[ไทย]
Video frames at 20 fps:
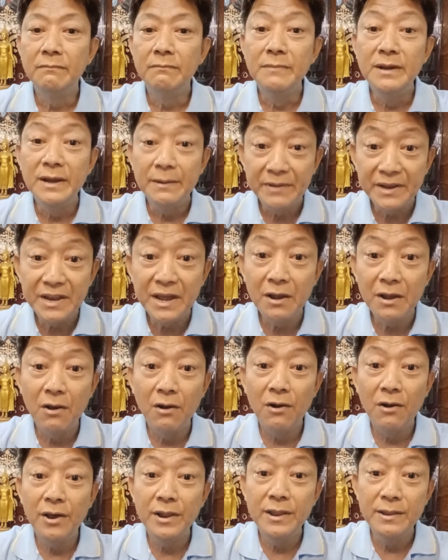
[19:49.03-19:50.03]
เมืองพระนค
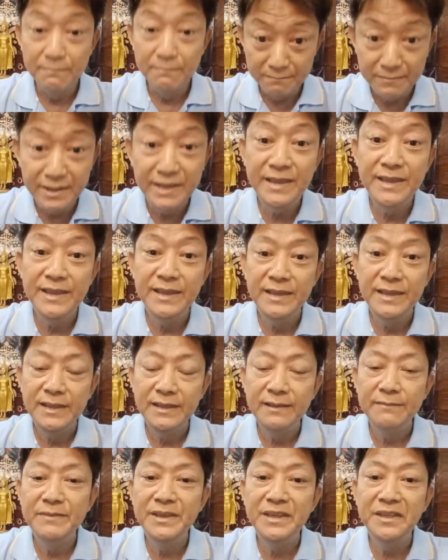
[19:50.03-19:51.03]
รมี
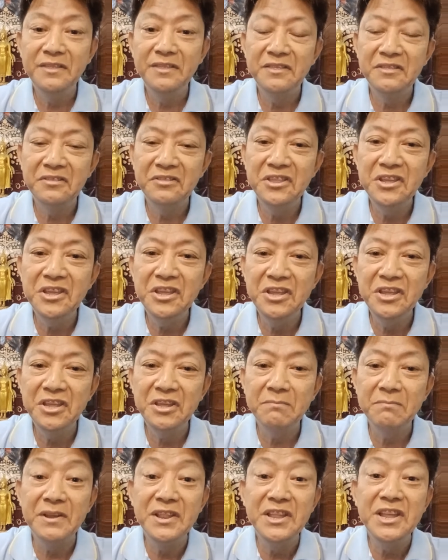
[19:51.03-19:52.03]
มีที่
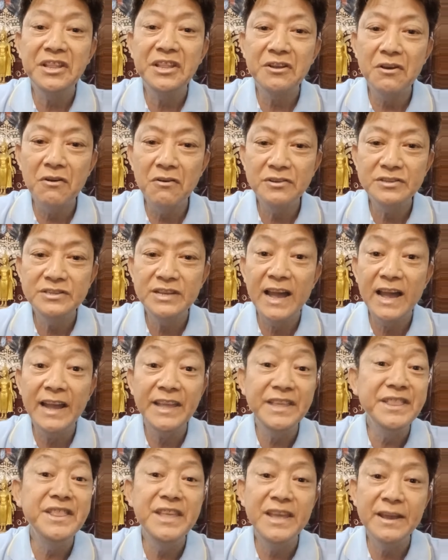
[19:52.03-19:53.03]
พระเนียดคล้องช้าง
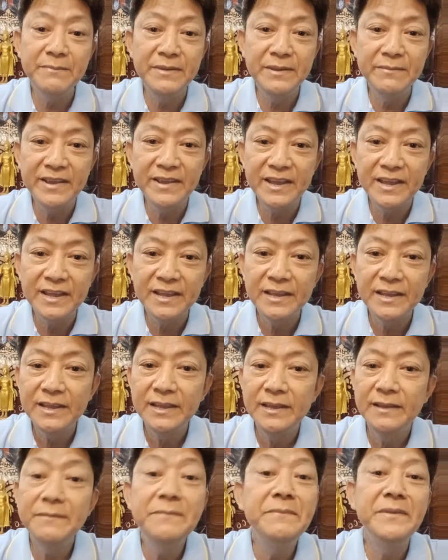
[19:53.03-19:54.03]
อินเดียมีไหม
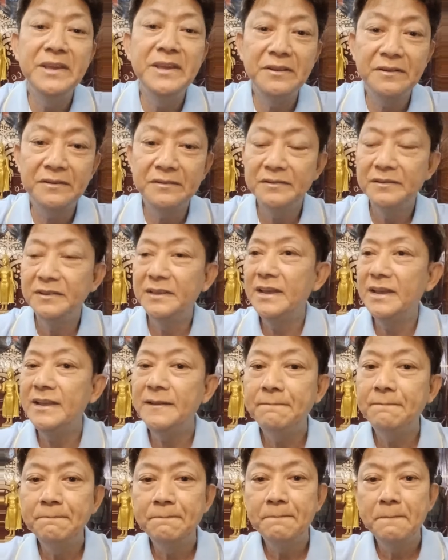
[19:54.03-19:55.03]
ไม่มีหรอกนะ
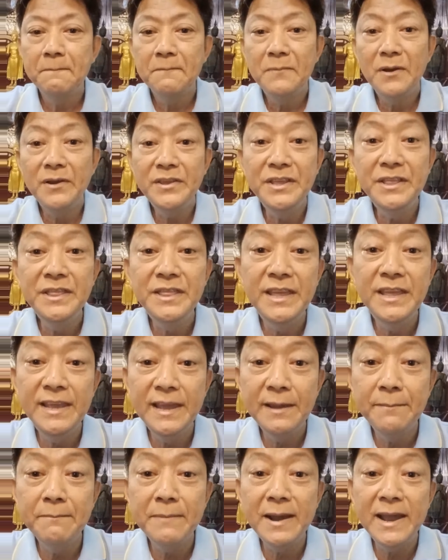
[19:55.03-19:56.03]
เพราะอินเดีย
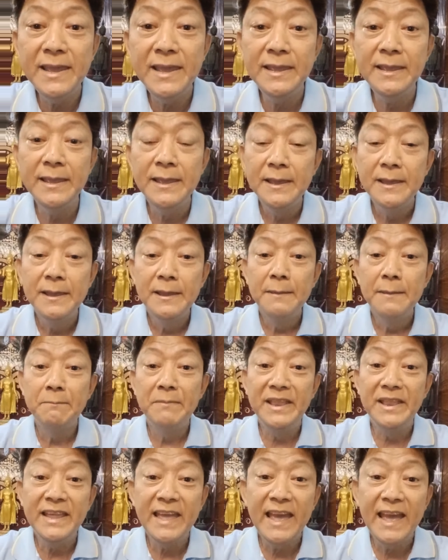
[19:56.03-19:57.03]
ไม่
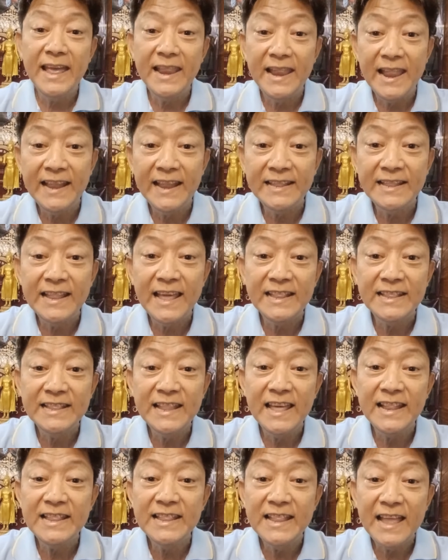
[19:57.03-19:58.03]
เป็นแค่รัฐรัฐ
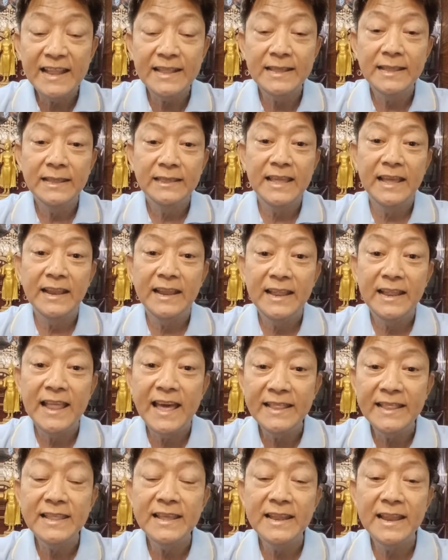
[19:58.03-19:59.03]
รัฐรัฐแต่ละ
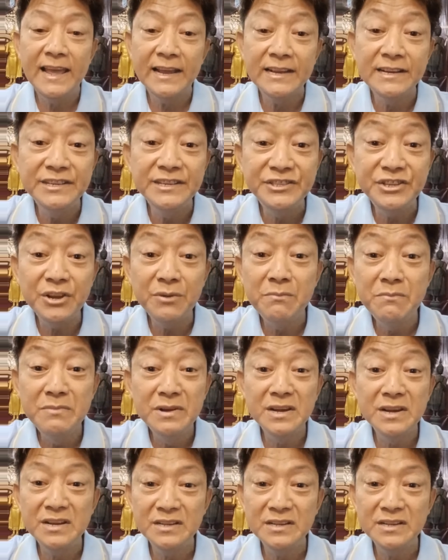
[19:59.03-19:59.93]
รัฐนั่นแหละคือเจ้าเมือ